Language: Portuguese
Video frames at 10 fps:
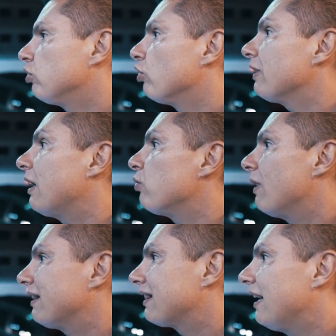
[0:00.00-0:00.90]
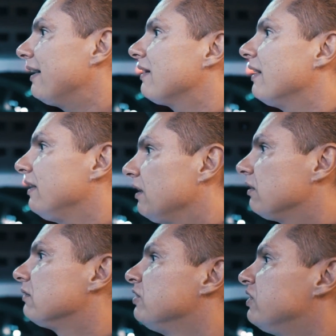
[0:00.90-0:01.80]
tornar um atleta e
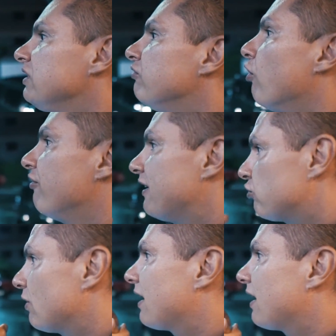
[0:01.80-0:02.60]
desenvolver a sua